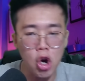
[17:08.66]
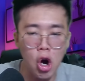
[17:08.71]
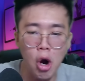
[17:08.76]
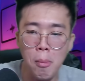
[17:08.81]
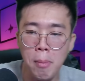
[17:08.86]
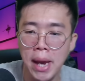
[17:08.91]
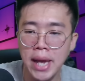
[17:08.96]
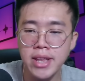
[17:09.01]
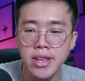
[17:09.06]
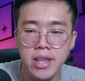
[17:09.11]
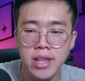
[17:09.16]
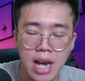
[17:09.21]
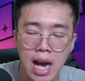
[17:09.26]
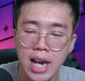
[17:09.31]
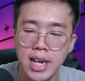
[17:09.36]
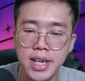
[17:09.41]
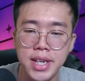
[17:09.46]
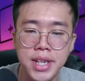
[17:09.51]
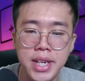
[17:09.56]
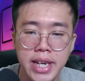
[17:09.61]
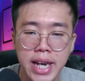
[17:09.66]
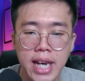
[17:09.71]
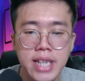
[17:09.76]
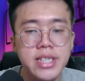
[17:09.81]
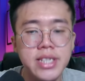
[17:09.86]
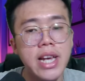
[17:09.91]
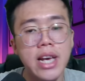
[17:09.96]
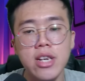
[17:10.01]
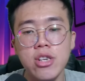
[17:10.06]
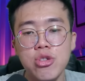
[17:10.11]
no comment kali ini
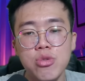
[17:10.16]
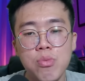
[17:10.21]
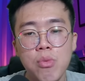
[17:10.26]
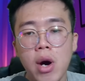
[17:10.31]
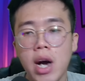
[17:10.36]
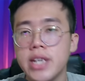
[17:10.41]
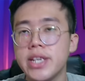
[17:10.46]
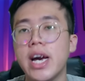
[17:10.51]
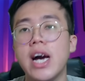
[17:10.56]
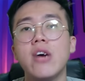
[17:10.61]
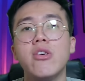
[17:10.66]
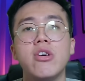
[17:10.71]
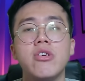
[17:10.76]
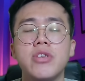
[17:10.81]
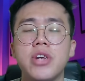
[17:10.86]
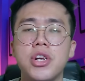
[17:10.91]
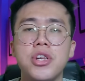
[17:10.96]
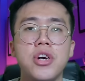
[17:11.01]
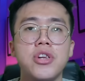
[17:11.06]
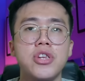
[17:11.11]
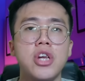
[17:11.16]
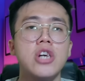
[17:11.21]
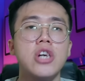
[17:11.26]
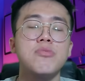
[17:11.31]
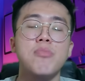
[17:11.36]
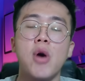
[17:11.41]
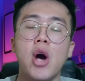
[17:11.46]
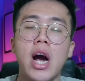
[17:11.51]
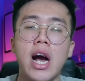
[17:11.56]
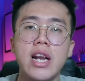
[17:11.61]
guys. Thank you semuanya yang udah
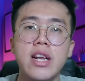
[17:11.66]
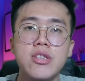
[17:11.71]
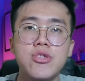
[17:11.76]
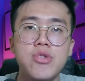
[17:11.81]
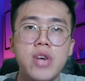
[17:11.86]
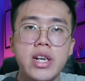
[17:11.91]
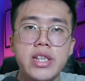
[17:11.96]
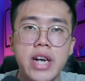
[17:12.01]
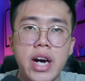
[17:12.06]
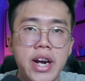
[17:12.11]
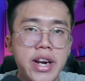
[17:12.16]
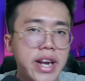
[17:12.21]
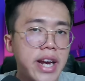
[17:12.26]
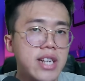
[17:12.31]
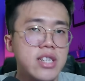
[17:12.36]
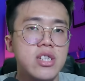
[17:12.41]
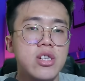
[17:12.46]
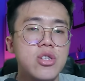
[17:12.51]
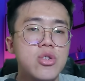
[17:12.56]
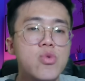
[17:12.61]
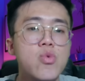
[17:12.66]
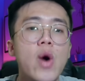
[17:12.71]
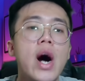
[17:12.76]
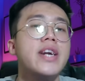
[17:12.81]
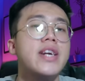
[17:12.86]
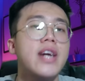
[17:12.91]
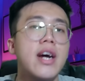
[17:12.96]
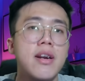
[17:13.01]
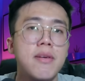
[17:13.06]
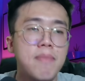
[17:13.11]
nonton. Semoga kalian suka dengan reaction
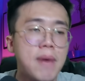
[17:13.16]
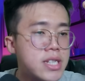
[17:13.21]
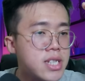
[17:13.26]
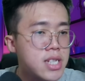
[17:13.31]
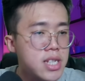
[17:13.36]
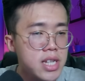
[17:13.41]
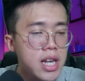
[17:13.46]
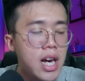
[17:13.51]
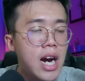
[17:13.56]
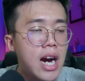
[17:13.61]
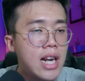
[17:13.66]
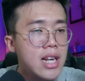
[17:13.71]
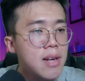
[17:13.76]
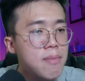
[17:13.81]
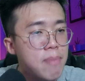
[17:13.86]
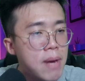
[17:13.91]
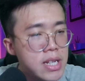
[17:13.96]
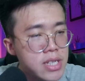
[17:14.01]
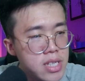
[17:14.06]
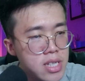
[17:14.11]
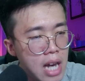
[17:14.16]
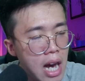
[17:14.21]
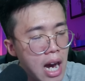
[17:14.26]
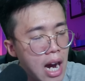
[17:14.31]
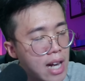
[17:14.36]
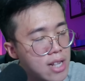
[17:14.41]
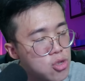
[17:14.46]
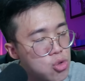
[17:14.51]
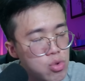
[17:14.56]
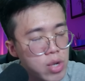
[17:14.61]
gua dan pastinya kalian pasti
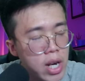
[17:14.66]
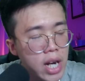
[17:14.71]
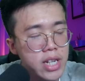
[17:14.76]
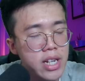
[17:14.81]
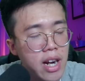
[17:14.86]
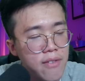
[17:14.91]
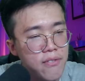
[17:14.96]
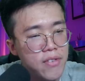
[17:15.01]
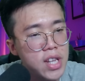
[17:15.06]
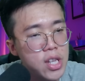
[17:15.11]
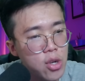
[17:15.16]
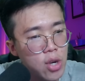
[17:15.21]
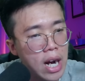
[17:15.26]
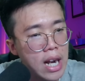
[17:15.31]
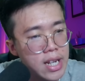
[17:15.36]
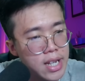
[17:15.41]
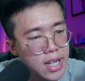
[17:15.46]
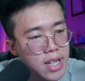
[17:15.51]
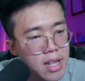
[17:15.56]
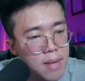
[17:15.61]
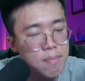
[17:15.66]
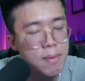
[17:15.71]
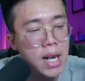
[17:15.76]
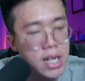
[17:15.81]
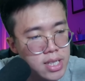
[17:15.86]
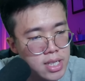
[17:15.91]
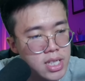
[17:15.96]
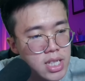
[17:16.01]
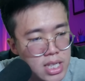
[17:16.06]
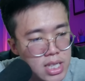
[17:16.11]
akan suka dengan video kali ini
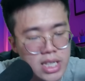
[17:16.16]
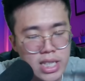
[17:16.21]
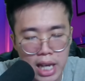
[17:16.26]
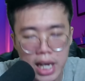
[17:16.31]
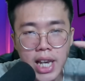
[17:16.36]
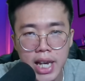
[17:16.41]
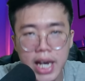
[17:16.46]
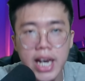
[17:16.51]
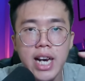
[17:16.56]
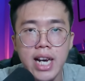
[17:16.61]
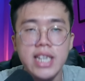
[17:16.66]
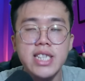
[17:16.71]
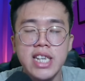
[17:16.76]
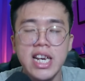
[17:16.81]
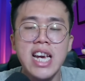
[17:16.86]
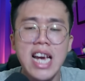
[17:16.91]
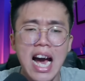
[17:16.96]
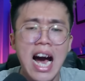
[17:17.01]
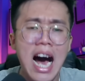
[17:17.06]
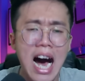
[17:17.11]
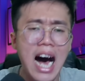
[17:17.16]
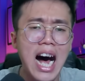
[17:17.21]
pasti tinggi ya guys ya.